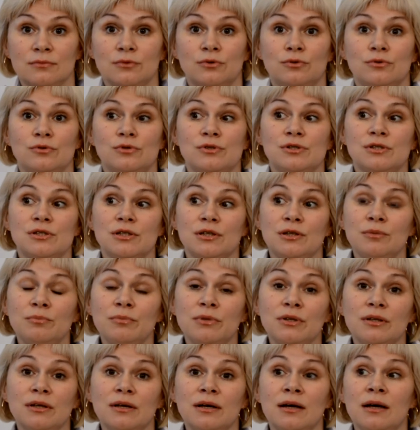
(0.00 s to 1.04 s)
То есть
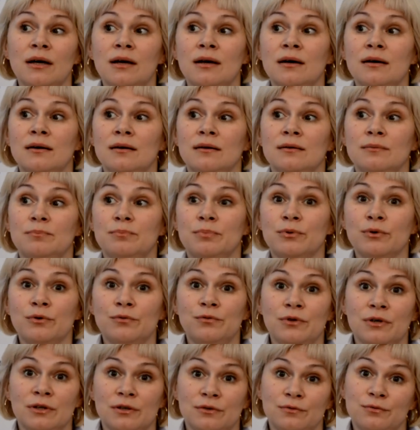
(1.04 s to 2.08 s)
именно э,
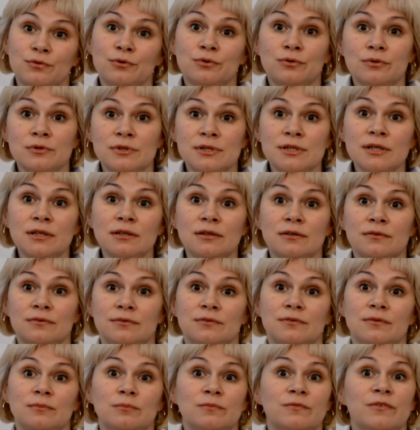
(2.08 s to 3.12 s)
профильные факультеты,
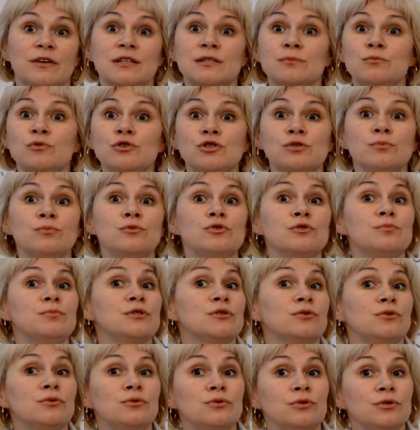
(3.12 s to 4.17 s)
возможно, может
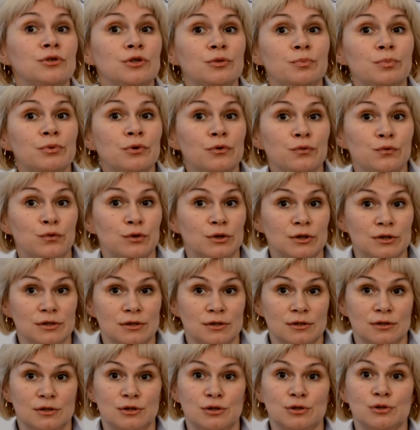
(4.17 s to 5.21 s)
быть, кто-то и не профильно
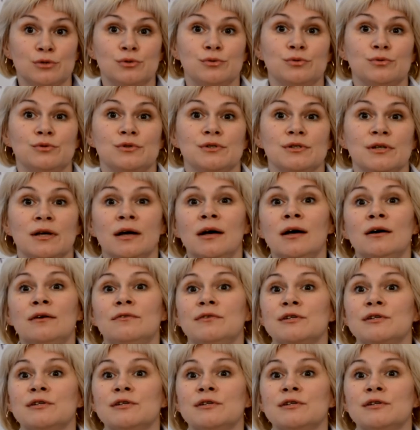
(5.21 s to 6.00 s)
заинтересуется,